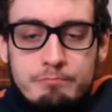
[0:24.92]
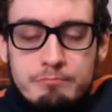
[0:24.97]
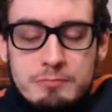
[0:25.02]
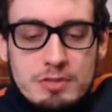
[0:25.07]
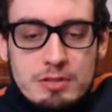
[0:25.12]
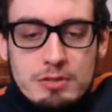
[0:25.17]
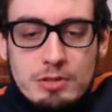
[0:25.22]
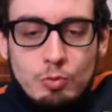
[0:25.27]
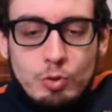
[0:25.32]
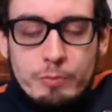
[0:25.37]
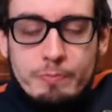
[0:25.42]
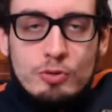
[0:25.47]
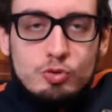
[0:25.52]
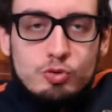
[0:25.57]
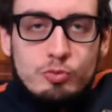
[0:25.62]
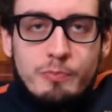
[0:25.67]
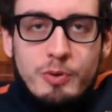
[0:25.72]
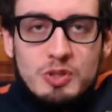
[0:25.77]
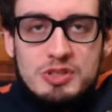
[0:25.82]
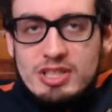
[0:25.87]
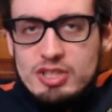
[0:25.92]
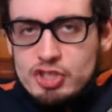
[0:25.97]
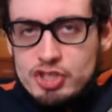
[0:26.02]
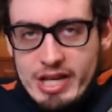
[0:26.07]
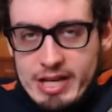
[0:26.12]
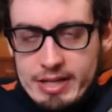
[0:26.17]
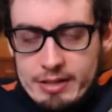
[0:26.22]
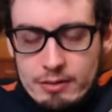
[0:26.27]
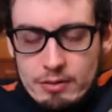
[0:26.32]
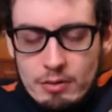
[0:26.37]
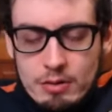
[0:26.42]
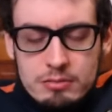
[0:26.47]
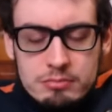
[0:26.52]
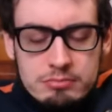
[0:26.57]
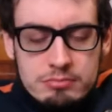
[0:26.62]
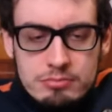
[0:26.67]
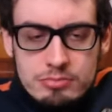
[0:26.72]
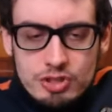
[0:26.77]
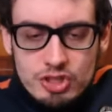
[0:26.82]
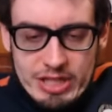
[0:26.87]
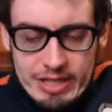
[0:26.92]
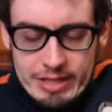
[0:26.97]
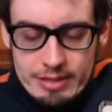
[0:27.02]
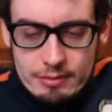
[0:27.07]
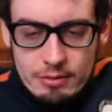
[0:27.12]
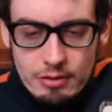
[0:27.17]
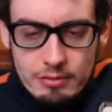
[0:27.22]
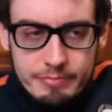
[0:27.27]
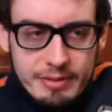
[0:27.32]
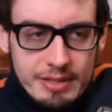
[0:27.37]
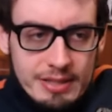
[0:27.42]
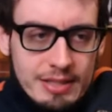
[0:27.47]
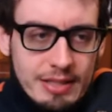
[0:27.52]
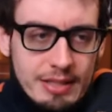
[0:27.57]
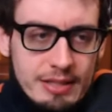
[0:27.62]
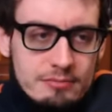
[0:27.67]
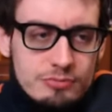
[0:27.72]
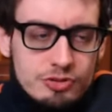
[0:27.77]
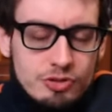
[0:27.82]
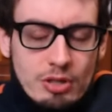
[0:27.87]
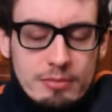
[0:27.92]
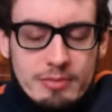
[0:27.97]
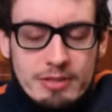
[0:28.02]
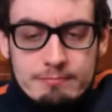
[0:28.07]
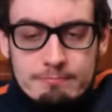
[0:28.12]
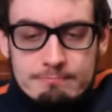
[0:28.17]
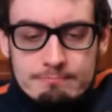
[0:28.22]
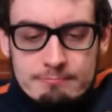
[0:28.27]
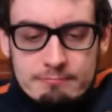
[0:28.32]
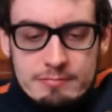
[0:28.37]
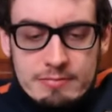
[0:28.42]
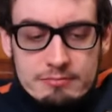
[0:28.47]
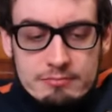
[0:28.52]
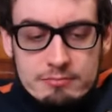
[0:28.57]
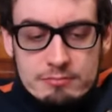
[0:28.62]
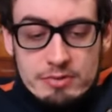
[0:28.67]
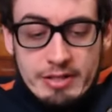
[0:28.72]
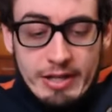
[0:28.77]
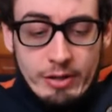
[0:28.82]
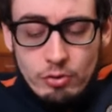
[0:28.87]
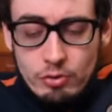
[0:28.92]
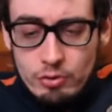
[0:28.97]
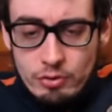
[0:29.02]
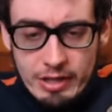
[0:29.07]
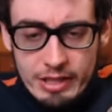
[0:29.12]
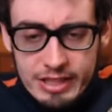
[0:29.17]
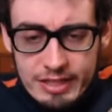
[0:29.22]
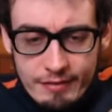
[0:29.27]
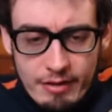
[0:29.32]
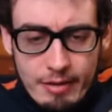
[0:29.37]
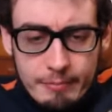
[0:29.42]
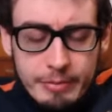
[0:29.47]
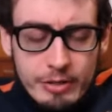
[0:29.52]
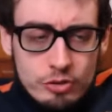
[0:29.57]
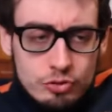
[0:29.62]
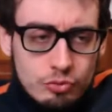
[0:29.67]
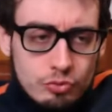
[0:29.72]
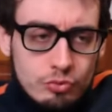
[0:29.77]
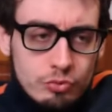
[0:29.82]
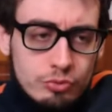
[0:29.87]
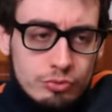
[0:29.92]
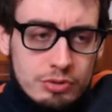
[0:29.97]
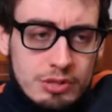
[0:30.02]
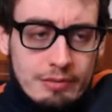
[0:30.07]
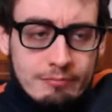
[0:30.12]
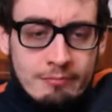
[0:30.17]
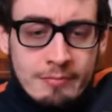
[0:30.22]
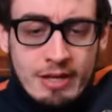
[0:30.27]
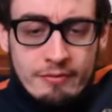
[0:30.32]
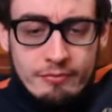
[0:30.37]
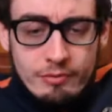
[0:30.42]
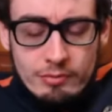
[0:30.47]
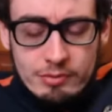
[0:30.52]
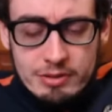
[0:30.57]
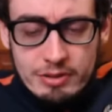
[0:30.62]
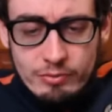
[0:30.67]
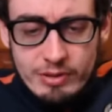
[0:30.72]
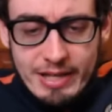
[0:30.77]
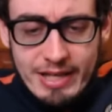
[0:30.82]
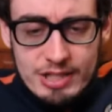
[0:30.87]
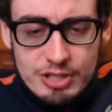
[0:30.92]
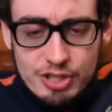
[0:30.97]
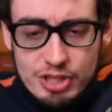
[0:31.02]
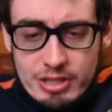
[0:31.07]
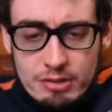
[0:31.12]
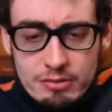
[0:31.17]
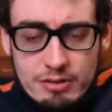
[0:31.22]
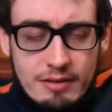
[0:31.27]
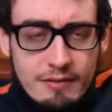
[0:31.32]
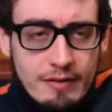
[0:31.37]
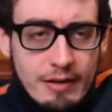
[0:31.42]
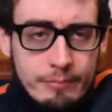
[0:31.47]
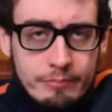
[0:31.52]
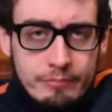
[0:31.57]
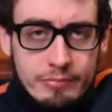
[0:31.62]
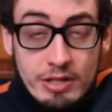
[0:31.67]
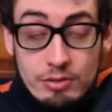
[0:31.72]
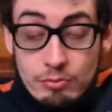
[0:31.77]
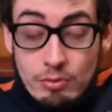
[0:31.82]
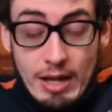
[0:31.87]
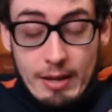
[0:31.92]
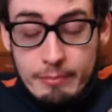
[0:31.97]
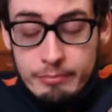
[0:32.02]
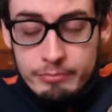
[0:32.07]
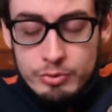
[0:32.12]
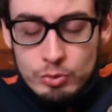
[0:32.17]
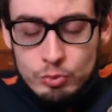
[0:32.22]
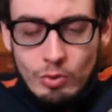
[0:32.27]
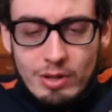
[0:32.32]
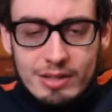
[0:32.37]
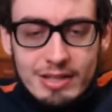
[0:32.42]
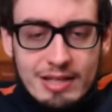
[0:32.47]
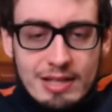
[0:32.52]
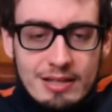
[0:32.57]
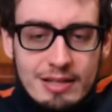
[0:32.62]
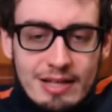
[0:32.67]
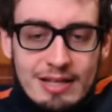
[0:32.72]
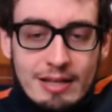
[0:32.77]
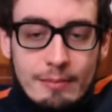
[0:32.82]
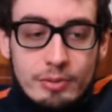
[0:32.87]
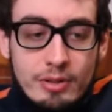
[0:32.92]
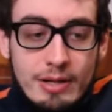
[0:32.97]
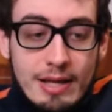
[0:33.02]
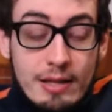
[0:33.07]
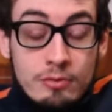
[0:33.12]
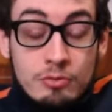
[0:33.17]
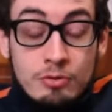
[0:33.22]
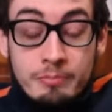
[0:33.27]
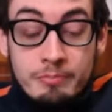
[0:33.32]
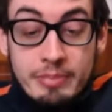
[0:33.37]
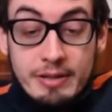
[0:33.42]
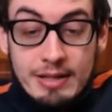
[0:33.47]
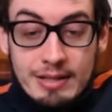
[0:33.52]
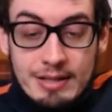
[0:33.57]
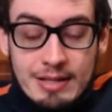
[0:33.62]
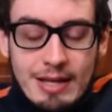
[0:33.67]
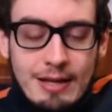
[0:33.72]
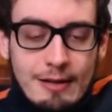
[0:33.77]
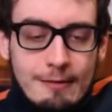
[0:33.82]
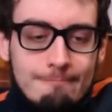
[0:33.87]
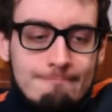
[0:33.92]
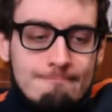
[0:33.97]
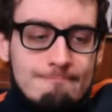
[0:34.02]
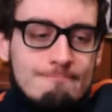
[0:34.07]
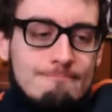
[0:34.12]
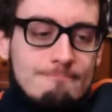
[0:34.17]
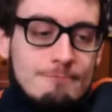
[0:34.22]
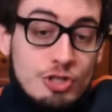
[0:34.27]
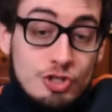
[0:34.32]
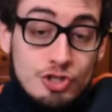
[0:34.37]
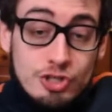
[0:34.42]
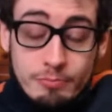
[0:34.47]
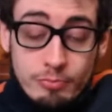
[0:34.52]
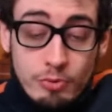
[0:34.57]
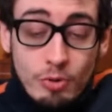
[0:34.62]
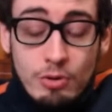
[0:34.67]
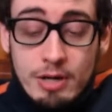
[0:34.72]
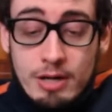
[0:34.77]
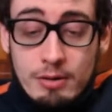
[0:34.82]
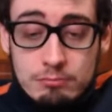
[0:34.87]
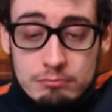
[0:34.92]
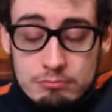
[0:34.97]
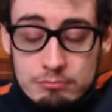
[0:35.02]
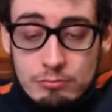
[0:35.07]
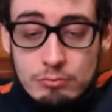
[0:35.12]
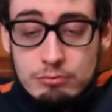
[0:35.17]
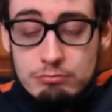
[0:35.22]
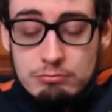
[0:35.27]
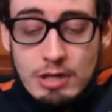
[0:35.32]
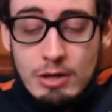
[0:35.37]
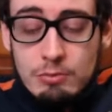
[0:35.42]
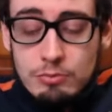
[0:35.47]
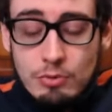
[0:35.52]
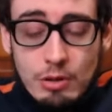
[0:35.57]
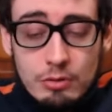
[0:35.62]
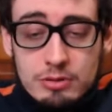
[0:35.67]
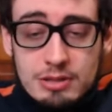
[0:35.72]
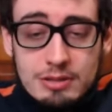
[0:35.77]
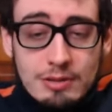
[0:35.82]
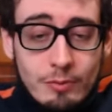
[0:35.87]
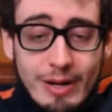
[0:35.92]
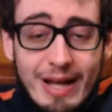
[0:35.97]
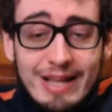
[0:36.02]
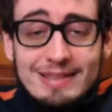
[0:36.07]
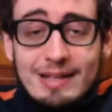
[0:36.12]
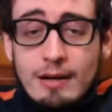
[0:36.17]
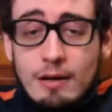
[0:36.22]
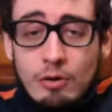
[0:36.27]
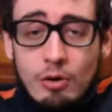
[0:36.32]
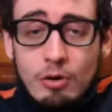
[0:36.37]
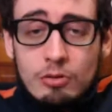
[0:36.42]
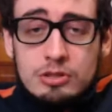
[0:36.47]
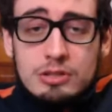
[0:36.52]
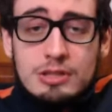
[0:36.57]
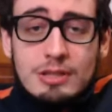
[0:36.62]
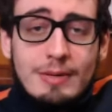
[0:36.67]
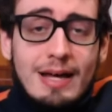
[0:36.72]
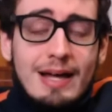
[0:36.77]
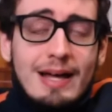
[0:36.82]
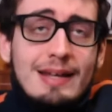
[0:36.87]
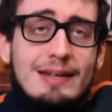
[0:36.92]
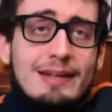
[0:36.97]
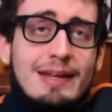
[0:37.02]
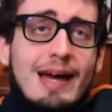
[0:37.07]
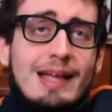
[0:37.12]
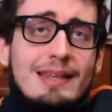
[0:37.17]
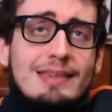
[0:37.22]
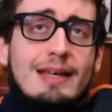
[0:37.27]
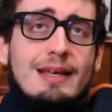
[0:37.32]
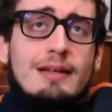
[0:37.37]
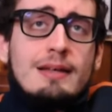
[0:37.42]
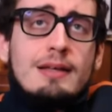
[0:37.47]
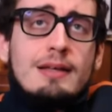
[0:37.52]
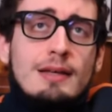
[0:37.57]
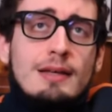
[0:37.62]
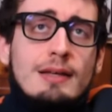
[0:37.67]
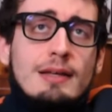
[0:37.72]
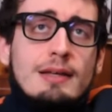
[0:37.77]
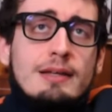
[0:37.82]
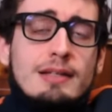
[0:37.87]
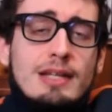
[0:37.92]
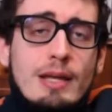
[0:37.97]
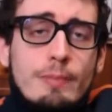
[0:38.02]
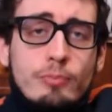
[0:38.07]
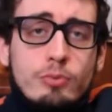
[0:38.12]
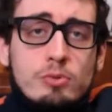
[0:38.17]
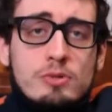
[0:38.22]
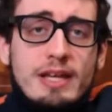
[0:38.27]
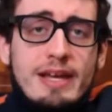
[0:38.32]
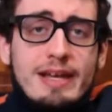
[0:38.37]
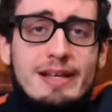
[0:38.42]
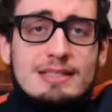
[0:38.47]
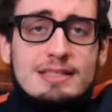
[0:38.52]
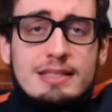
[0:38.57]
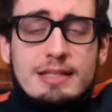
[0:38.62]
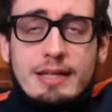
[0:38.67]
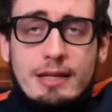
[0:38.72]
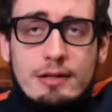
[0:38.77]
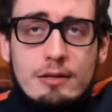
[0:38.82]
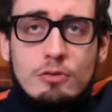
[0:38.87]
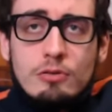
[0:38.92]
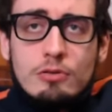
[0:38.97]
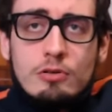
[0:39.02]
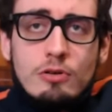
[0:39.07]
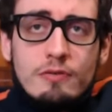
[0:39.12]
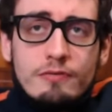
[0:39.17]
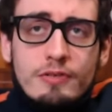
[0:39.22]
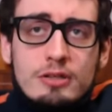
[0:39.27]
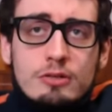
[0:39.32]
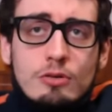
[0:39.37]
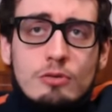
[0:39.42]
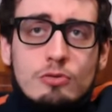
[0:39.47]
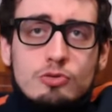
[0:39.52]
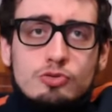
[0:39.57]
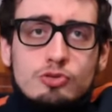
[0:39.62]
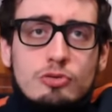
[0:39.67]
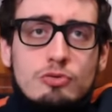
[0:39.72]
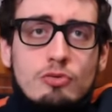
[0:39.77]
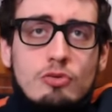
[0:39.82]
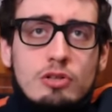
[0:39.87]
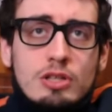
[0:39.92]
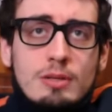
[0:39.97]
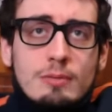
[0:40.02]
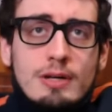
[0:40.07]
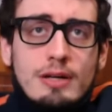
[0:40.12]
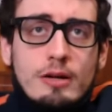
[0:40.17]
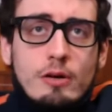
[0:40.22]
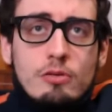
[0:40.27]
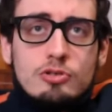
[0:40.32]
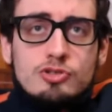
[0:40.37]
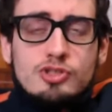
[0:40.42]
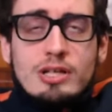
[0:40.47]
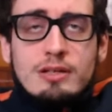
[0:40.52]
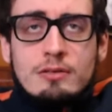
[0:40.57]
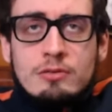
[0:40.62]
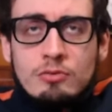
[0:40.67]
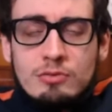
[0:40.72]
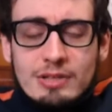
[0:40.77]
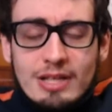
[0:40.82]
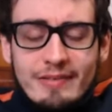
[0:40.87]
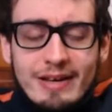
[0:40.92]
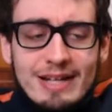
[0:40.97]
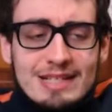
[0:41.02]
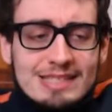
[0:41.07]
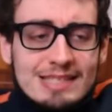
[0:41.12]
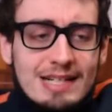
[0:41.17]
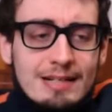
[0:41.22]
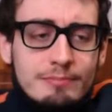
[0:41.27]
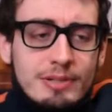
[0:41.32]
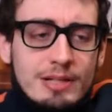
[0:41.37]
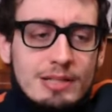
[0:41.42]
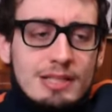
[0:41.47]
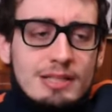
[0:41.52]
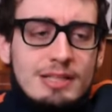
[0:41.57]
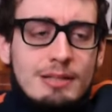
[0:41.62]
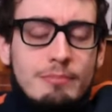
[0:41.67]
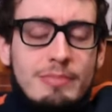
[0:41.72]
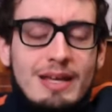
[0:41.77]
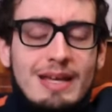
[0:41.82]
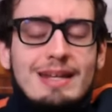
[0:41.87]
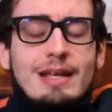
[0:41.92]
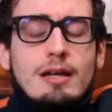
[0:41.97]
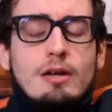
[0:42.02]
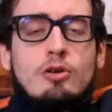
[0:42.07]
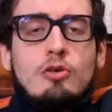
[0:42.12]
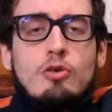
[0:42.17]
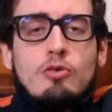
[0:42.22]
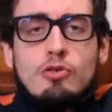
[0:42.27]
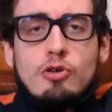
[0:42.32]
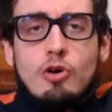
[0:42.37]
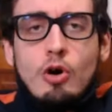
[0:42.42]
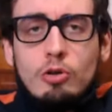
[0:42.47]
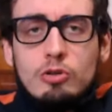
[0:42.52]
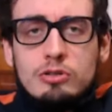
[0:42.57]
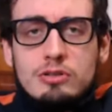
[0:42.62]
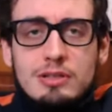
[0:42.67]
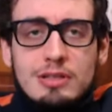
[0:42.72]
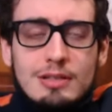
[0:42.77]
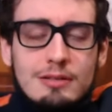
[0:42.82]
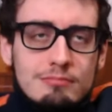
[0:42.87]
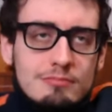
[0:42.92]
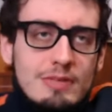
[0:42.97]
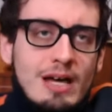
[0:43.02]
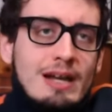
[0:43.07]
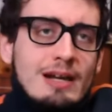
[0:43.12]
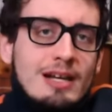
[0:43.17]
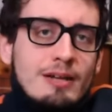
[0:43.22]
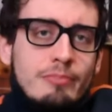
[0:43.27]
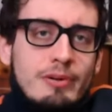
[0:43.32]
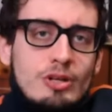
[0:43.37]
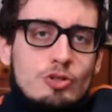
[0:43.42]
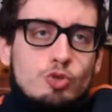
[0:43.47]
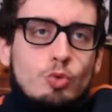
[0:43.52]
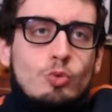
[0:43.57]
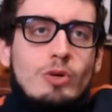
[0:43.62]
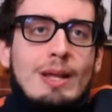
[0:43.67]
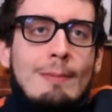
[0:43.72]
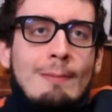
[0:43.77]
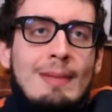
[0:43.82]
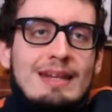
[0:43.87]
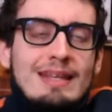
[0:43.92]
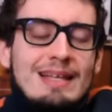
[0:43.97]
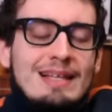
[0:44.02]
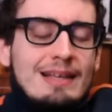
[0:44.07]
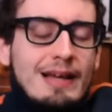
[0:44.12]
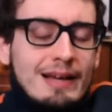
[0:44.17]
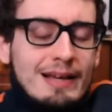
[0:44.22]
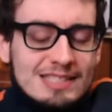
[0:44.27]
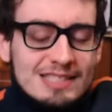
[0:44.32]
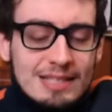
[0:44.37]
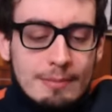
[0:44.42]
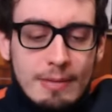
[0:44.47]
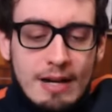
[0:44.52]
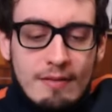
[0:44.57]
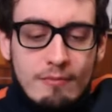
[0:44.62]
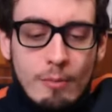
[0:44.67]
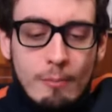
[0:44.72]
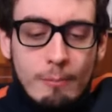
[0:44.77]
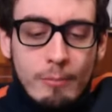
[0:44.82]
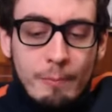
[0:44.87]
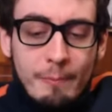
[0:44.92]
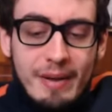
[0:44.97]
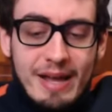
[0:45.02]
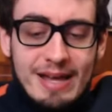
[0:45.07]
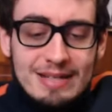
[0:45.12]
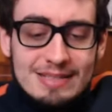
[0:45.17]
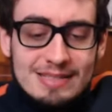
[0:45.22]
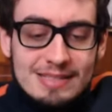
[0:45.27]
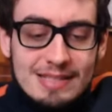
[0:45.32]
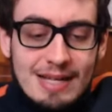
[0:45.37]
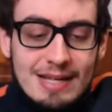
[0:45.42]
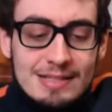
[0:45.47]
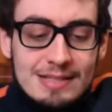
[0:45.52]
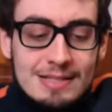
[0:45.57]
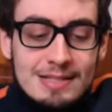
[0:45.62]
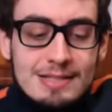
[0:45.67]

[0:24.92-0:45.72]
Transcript: i cui presupposti c'erano, c'erano perché insomma, le concorrenti avevano perso tutte, affronti Lecce che non, aveva, che non ha più nulla da chiedere al campionato perché Chapeau ha, un, un'altra ottima annata dei pugliesi che con Corvino hanno costruito un'ottima rosa, con D'Aversa erano partiti bene, con Gotti hanno ripreso quella maniglia che sembrava un po' persa.